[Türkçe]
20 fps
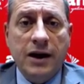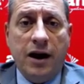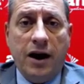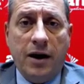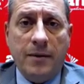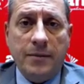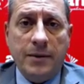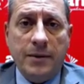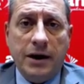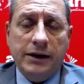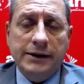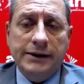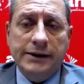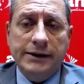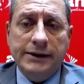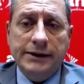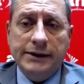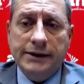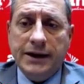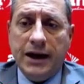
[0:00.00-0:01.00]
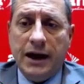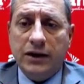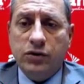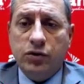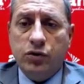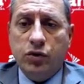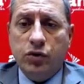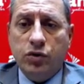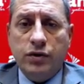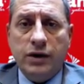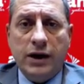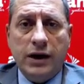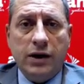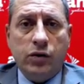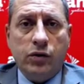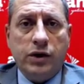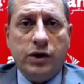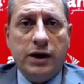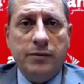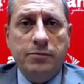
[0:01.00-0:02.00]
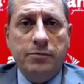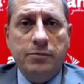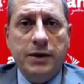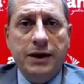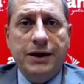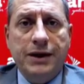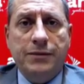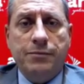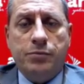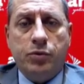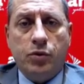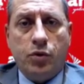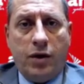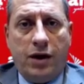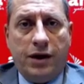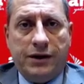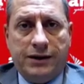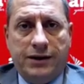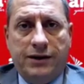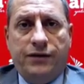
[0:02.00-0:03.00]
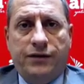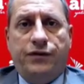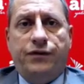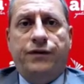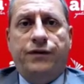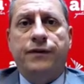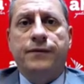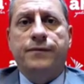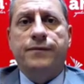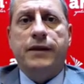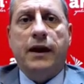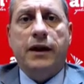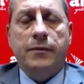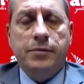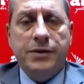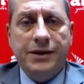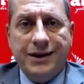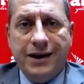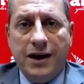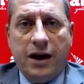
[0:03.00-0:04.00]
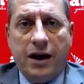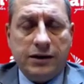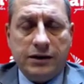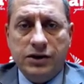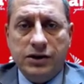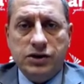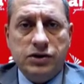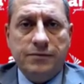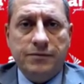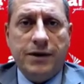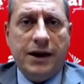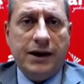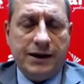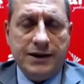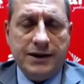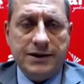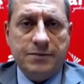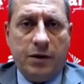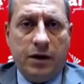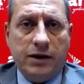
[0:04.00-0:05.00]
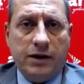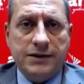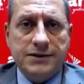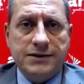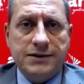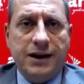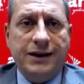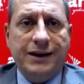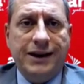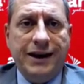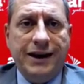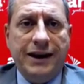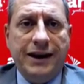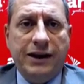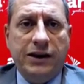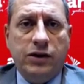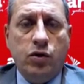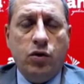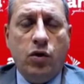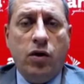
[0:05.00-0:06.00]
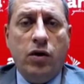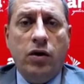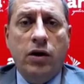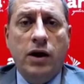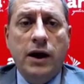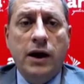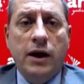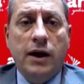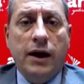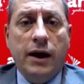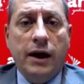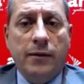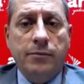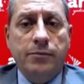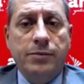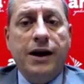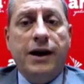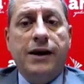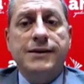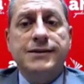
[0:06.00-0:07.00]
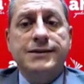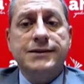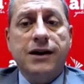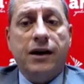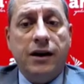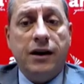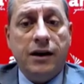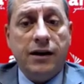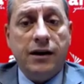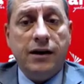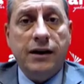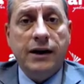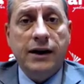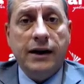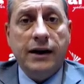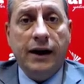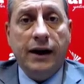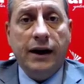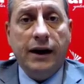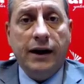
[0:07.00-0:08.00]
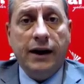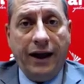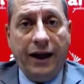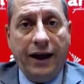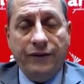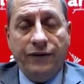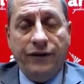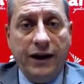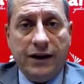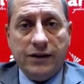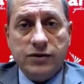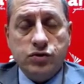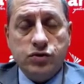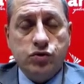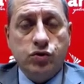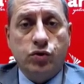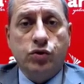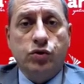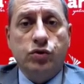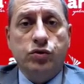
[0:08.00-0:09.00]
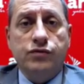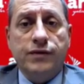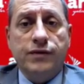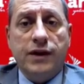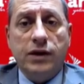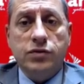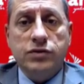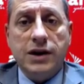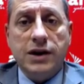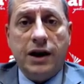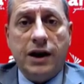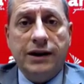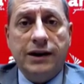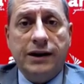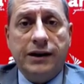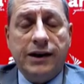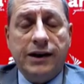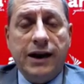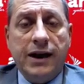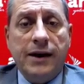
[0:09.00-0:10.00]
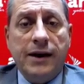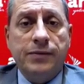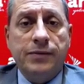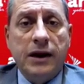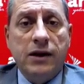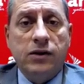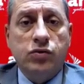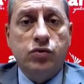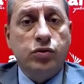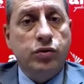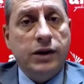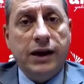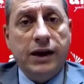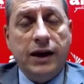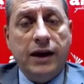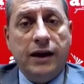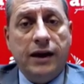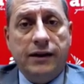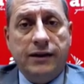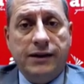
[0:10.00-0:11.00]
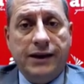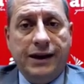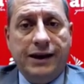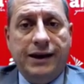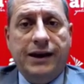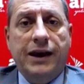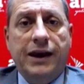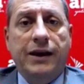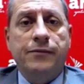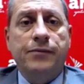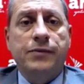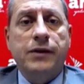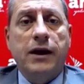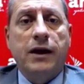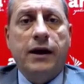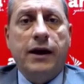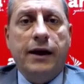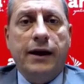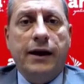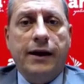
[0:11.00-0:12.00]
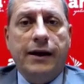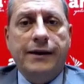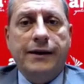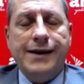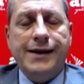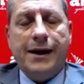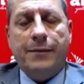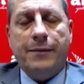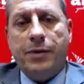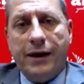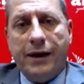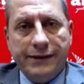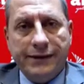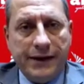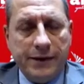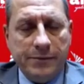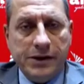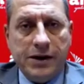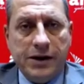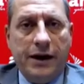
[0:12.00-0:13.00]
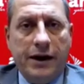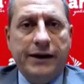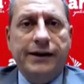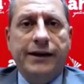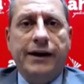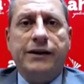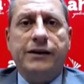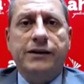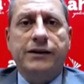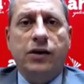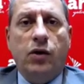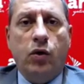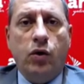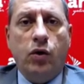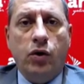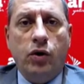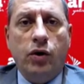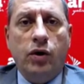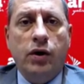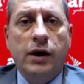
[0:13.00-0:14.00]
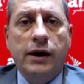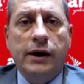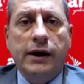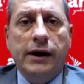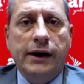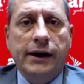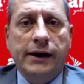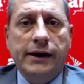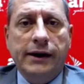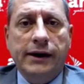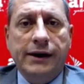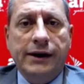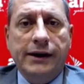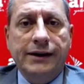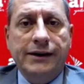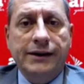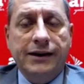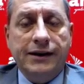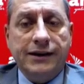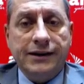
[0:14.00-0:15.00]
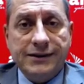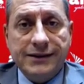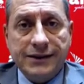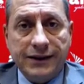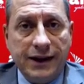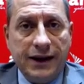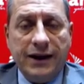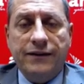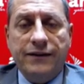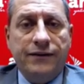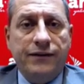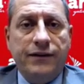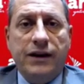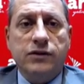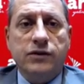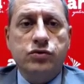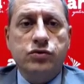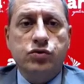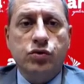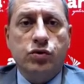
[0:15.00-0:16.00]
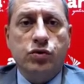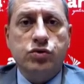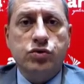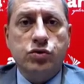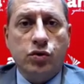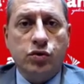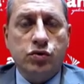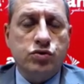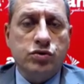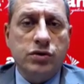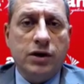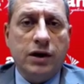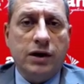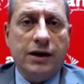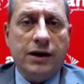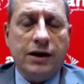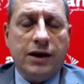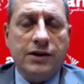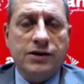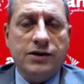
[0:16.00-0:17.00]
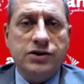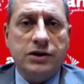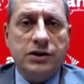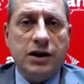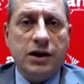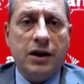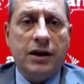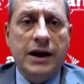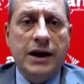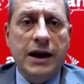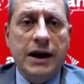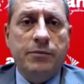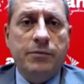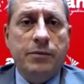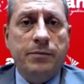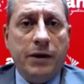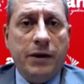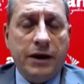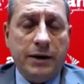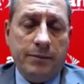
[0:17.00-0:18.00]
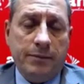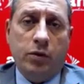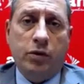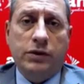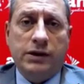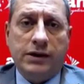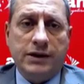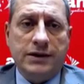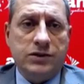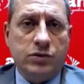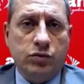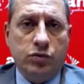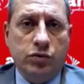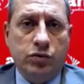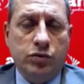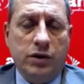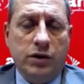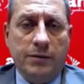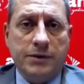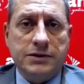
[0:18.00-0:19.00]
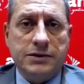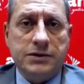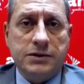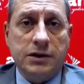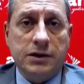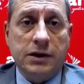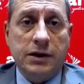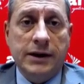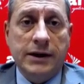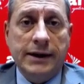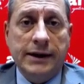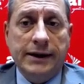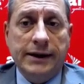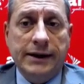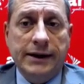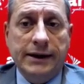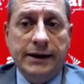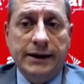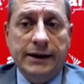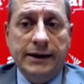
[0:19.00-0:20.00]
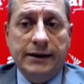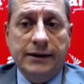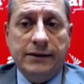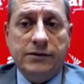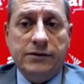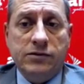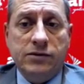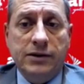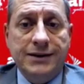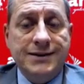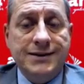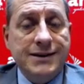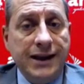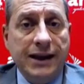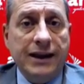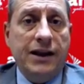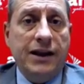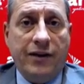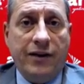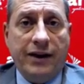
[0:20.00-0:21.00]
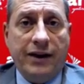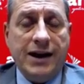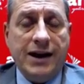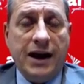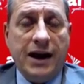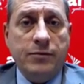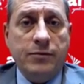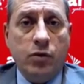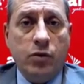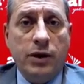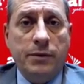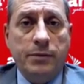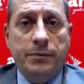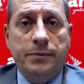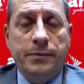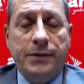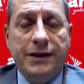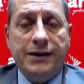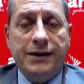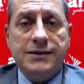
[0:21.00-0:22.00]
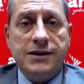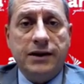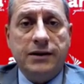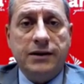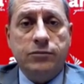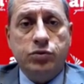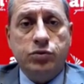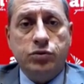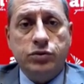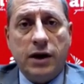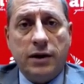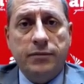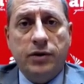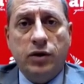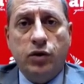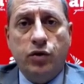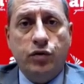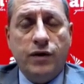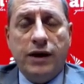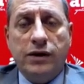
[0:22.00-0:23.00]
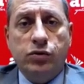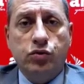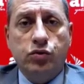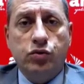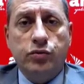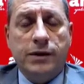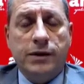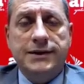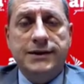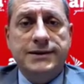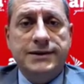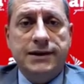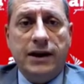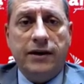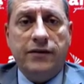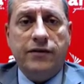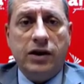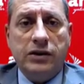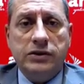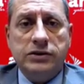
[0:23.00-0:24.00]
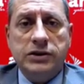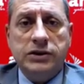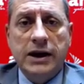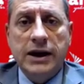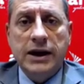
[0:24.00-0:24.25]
Ama e, yani görünen o ki bir proaktif e, bir yaklaşım Merkez Bankası'ndan gerekiyor. E, biraz daha e, enflasyonun ve özellikle Türkiye'deki e, yani pandemi kaynaklı o e, yaratılan enflasyonun sonuçlarına karşı da bir para politikası uygulaması e, isteği de var. Yani böyle bir piyasanın buradan bir güven duyma isteği var.